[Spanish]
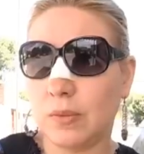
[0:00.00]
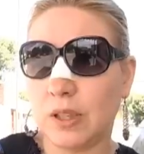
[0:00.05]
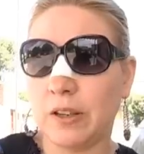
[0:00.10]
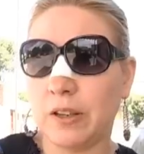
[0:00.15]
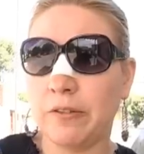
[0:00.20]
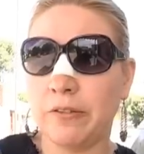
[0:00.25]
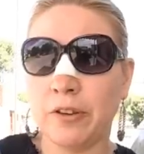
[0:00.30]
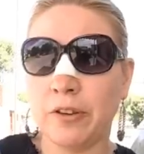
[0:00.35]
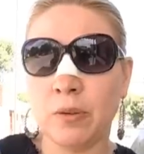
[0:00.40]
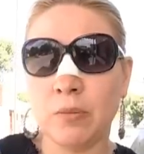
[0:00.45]

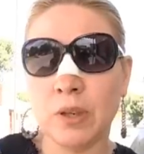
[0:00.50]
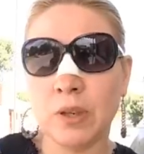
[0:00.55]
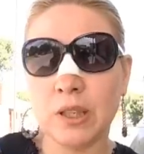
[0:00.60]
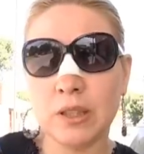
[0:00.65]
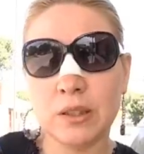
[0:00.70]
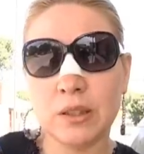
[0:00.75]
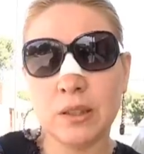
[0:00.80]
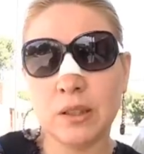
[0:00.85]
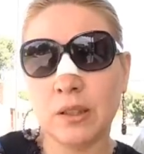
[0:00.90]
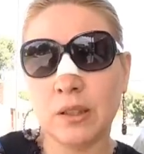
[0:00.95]

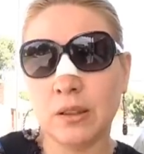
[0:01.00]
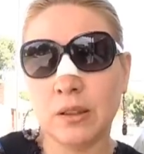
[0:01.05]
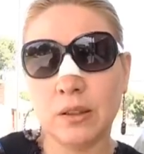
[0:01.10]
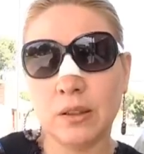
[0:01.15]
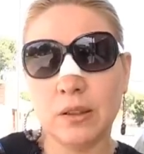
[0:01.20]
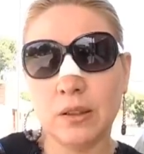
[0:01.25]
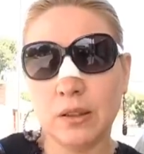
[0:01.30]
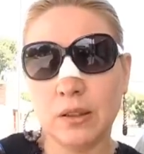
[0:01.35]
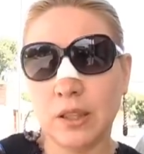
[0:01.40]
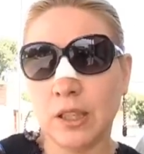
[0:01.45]

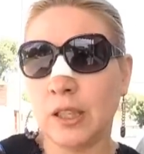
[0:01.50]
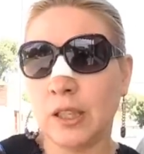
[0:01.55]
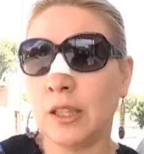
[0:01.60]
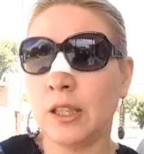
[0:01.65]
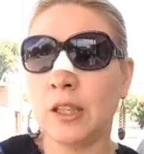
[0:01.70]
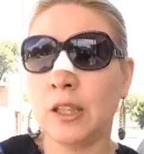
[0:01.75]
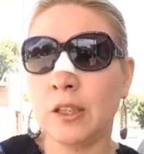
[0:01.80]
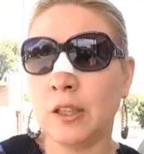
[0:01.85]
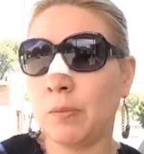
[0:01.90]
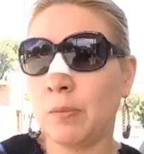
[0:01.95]
transformarse en
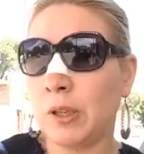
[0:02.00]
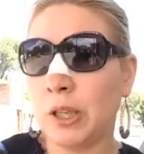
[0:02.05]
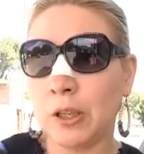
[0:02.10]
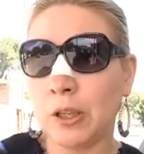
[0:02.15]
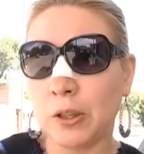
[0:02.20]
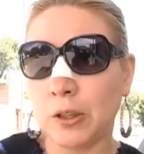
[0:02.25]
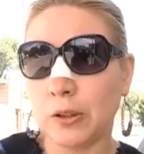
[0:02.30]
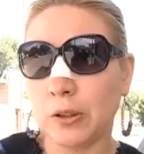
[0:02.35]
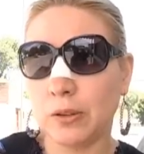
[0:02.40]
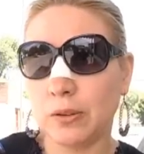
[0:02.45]
el
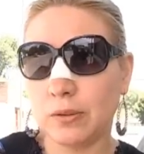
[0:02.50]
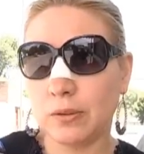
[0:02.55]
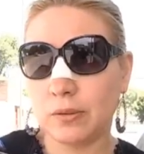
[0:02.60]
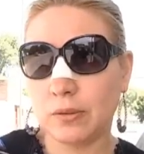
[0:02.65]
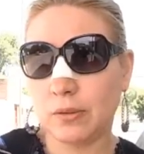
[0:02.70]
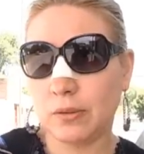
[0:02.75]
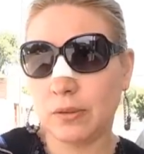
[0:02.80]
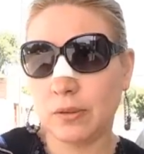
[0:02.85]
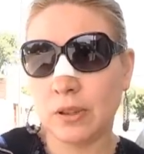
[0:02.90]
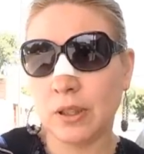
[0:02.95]
enemigo
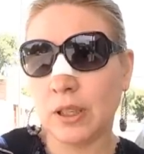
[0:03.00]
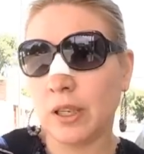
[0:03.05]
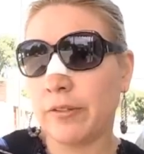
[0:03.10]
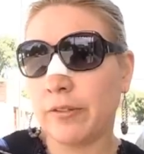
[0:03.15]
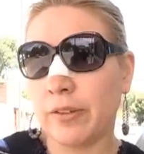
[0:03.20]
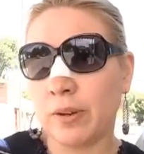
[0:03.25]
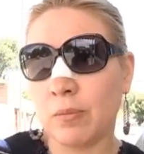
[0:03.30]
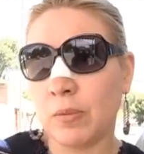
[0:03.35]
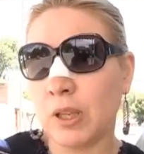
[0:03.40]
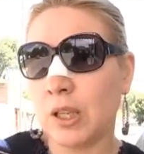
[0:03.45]
de
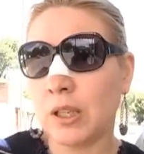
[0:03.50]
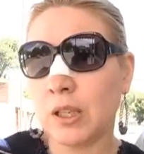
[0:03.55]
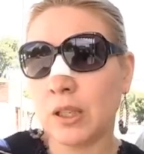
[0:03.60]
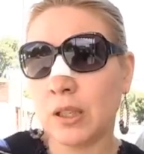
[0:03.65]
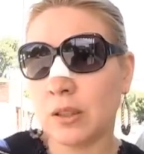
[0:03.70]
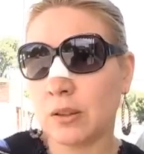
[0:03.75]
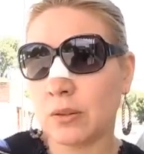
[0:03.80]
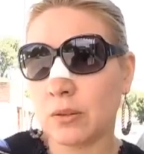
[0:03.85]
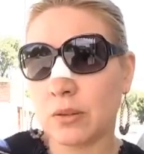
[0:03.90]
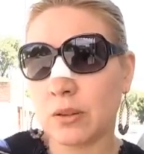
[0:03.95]
la
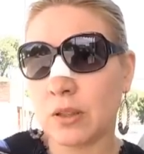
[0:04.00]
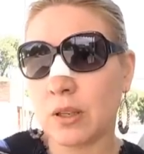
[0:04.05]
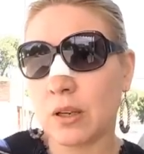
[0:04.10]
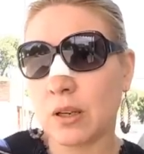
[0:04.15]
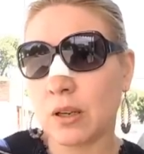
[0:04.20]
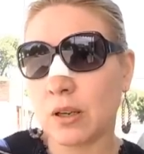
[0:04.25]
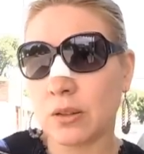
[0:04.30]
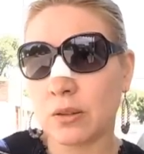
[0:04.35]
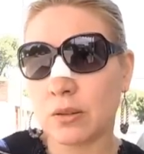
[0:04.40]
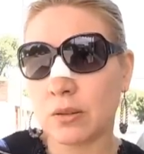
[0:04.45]
familia y de sus
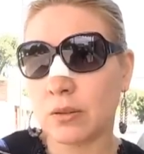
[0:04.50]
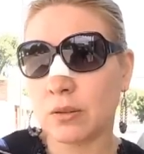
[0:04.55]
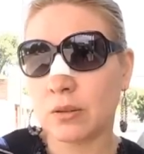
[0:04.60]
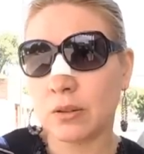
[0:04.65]
hijos.